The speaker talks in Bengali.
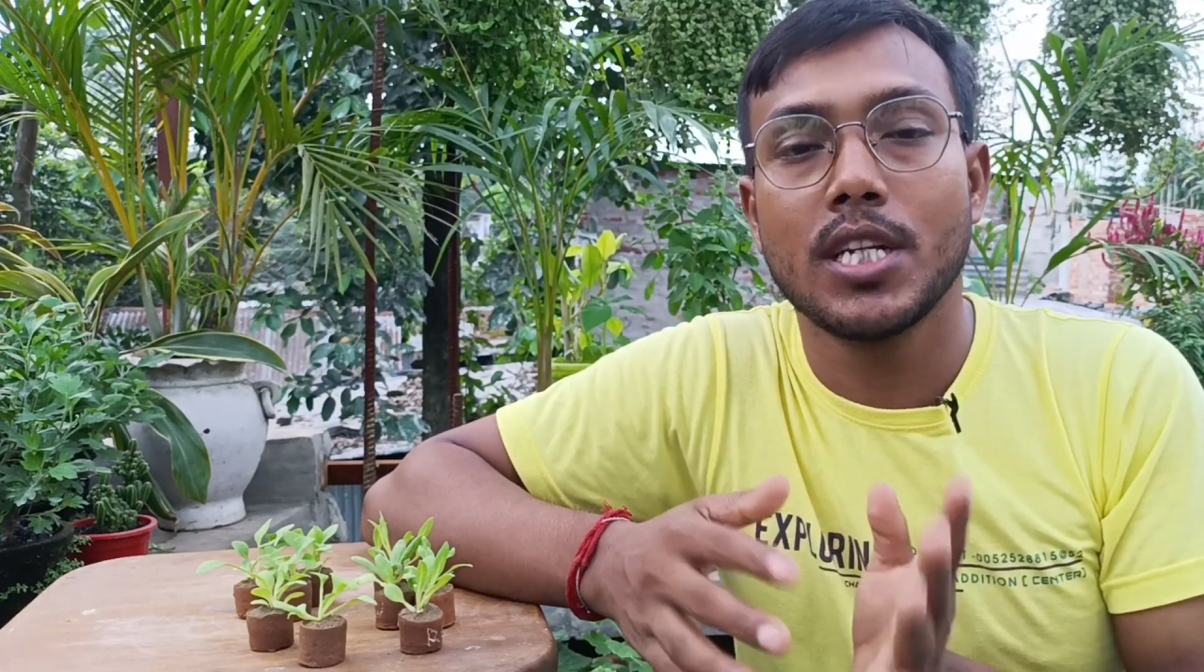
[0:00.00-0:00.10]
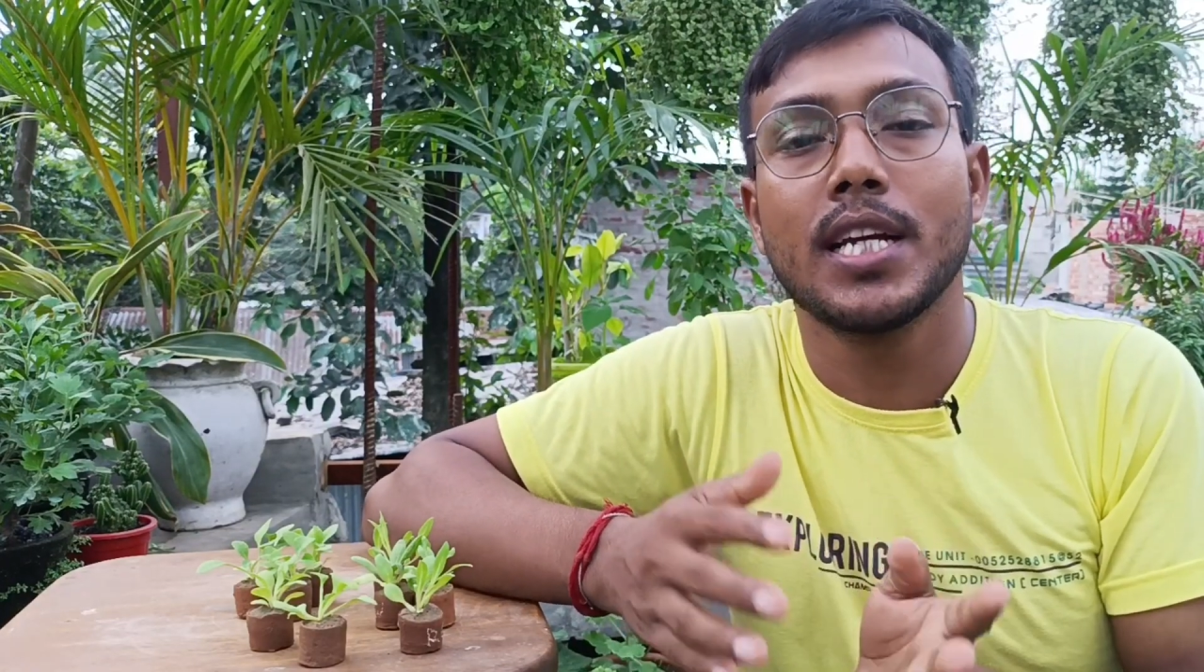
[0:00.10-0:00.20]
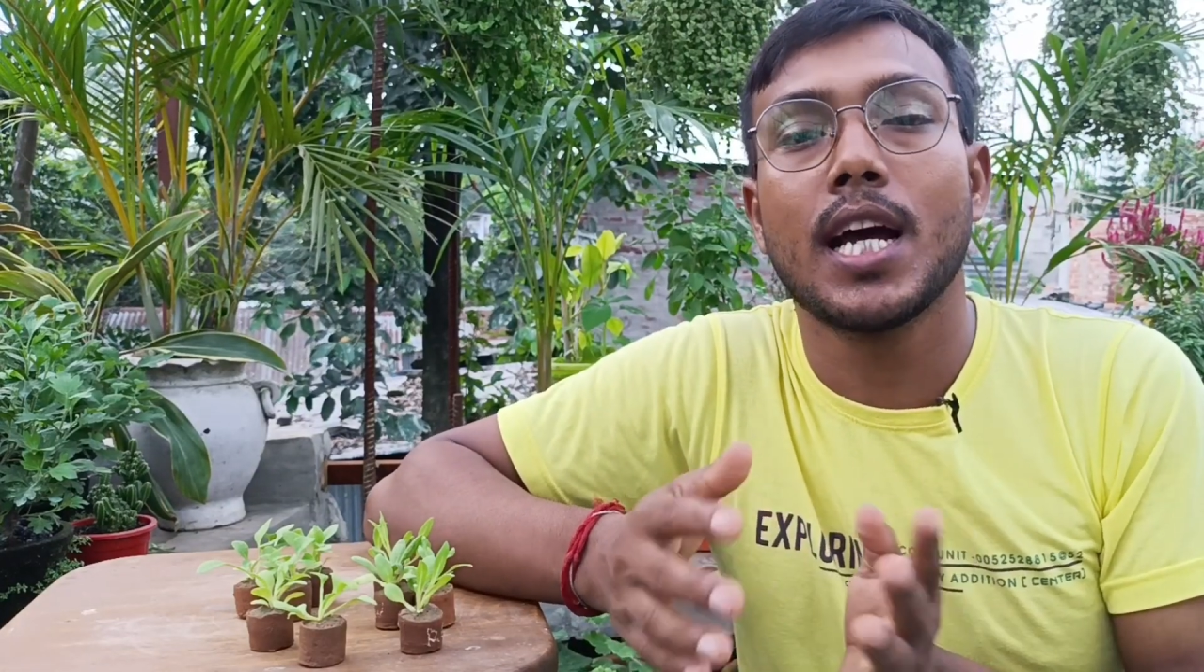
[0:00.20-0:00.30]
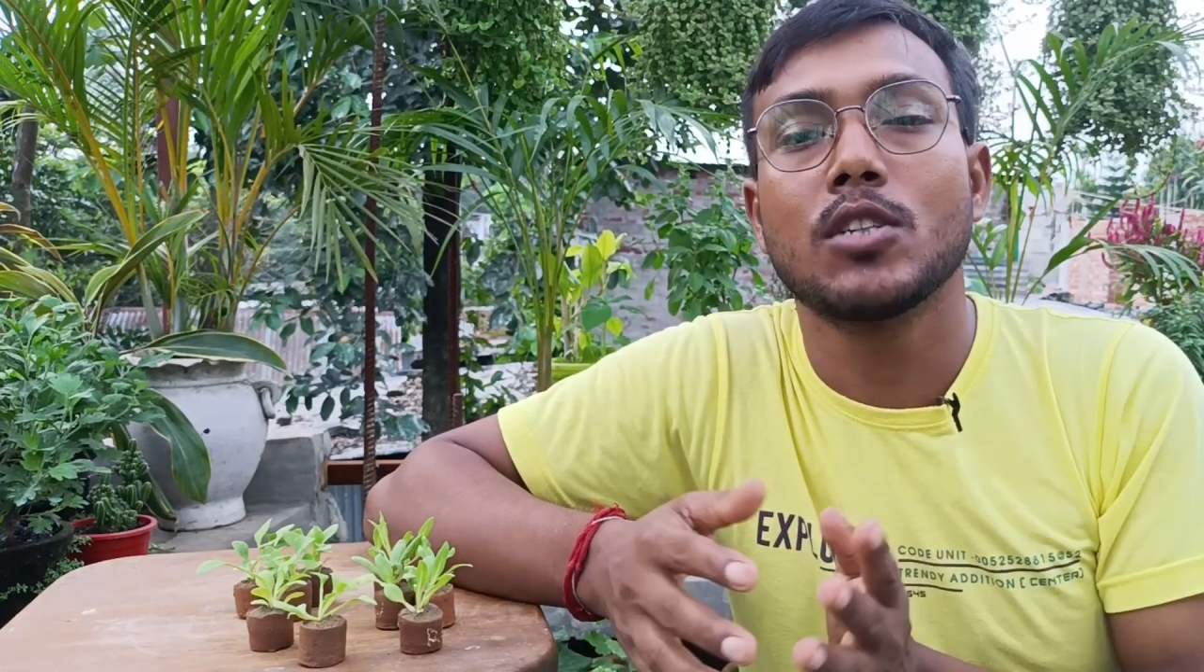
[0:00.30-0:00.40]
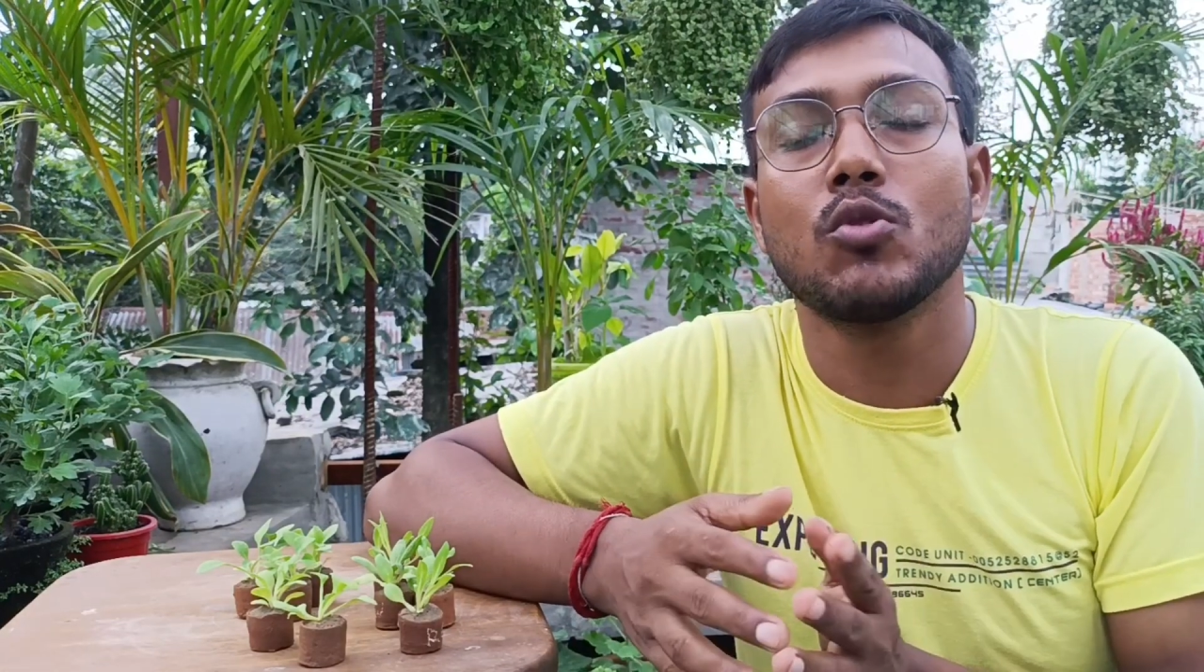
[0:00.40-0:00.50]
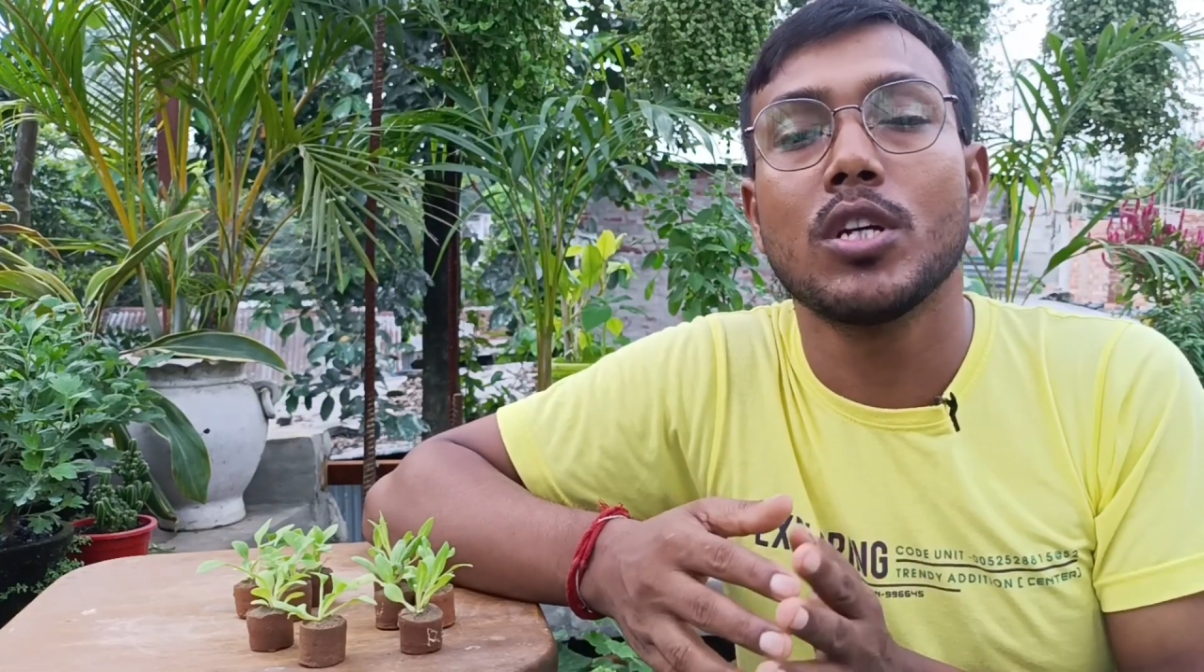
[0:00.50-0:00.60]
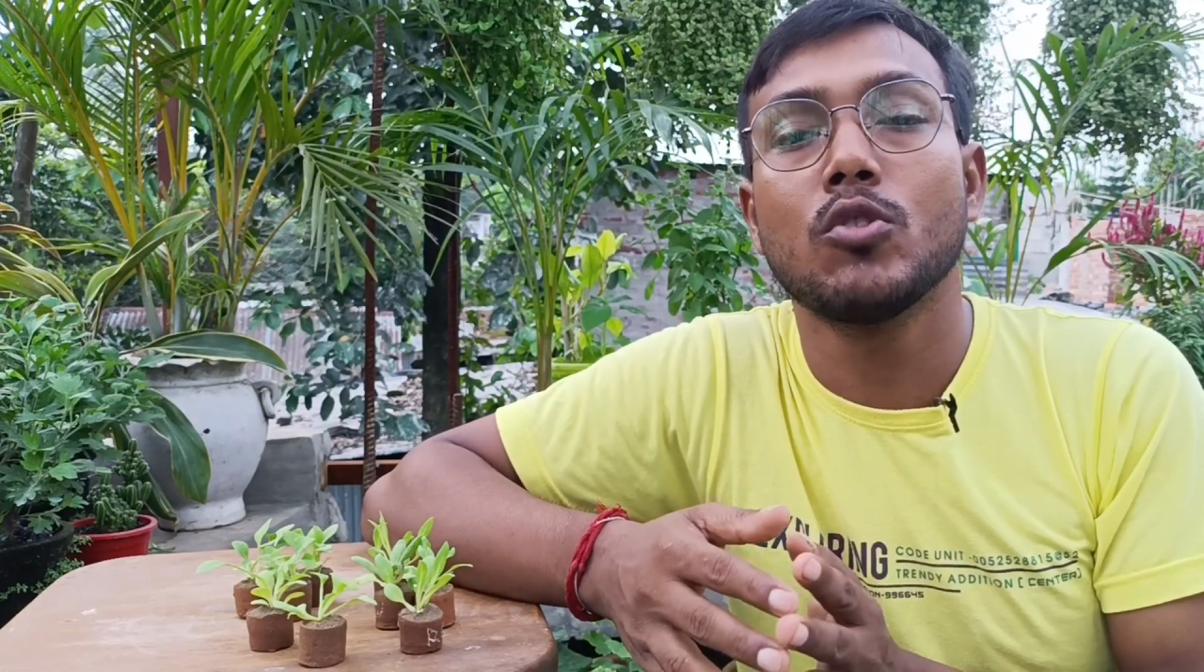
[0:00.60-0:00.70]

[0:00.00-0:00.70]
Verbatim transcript: সেই গাছগুলি